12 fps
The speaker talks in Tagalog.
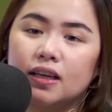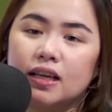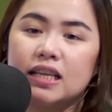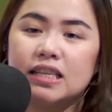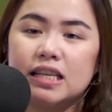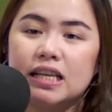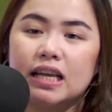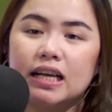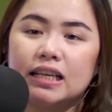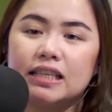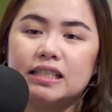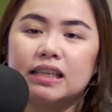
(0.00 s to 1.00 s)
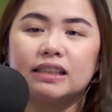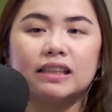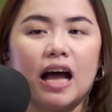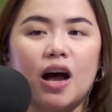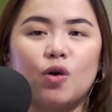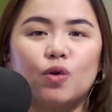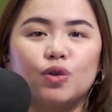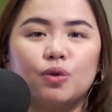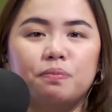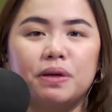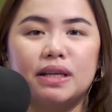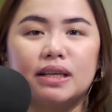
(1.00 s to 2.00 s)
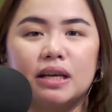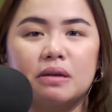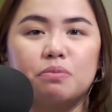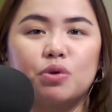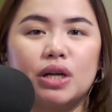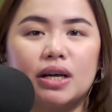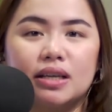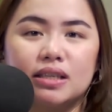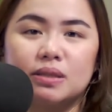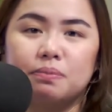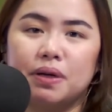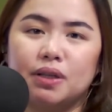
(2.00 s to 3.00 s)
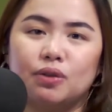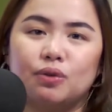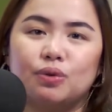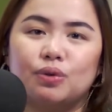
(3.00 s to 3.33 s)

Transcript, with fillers: hindi lang isang tao yung binigyan mo ng respeto.